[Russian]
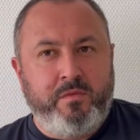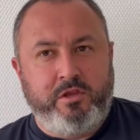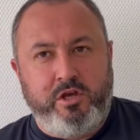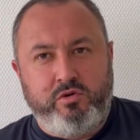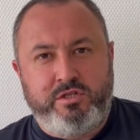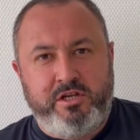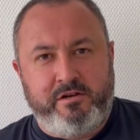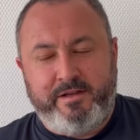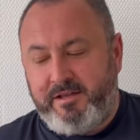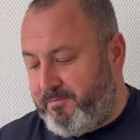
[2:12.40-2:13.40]

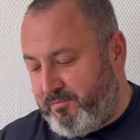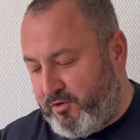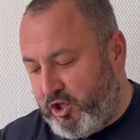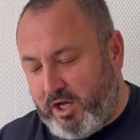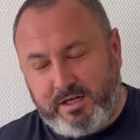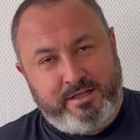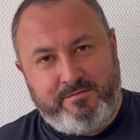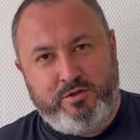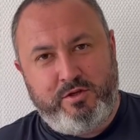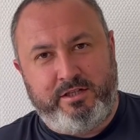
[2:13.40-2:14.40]
дегустировать не так это
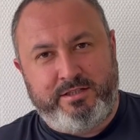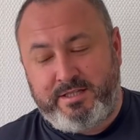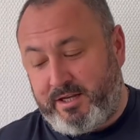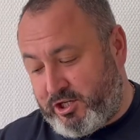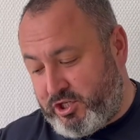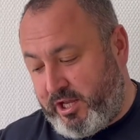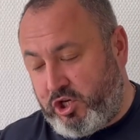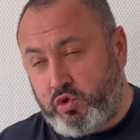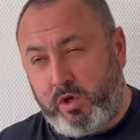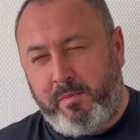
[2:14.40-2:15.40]
все дело страшно.
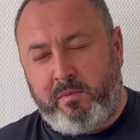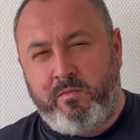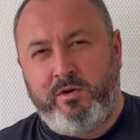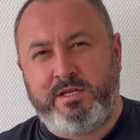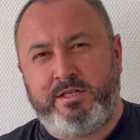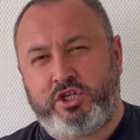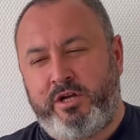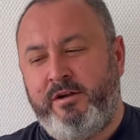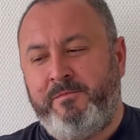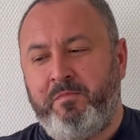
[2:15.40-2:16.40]
Эти штуки, по-моему, есть
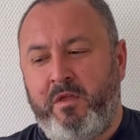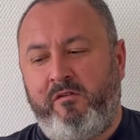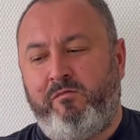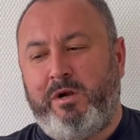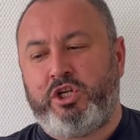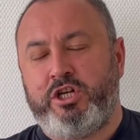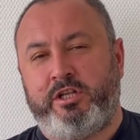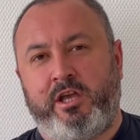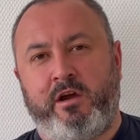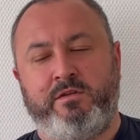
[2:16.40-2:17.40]
даже в больших
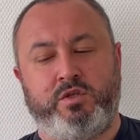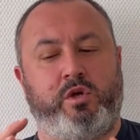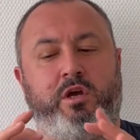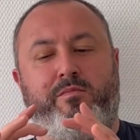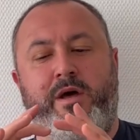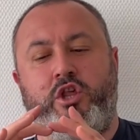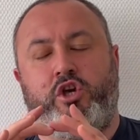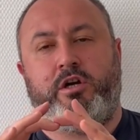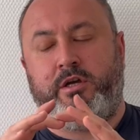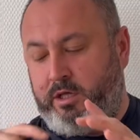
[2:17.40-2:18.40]
таких высоких
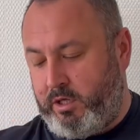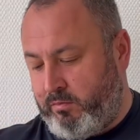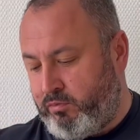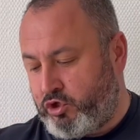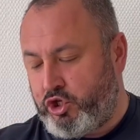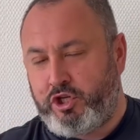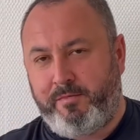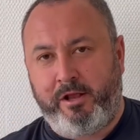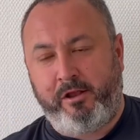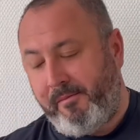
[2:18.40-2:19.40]
баночках и больше,
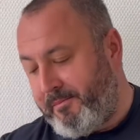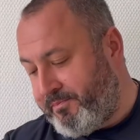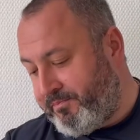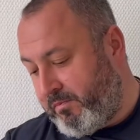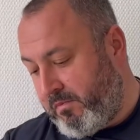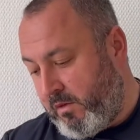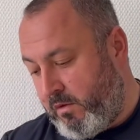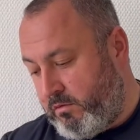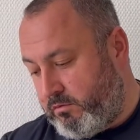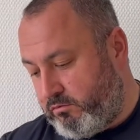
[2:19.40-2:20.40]
чем это.
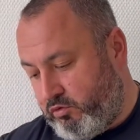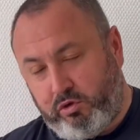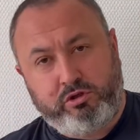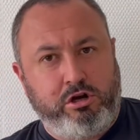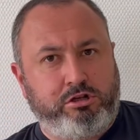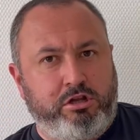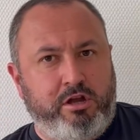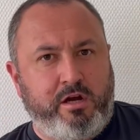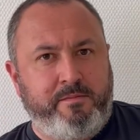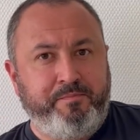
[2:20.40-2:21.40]
Ну вот как-то
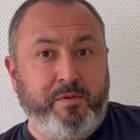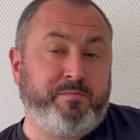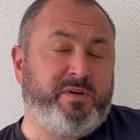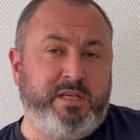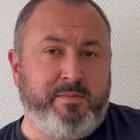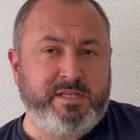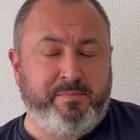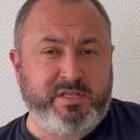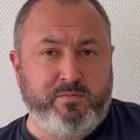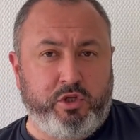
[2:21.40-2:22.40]
так. Спасибо за
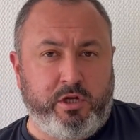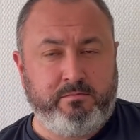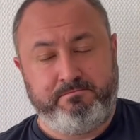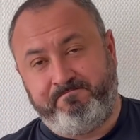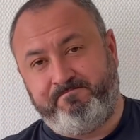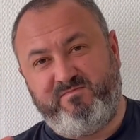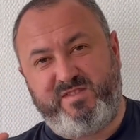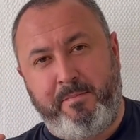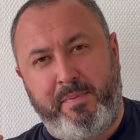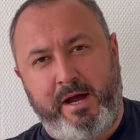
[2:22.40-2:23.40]
просмотр.
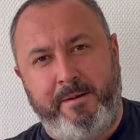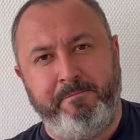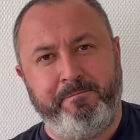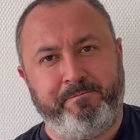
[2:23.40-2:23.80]
Всем пока.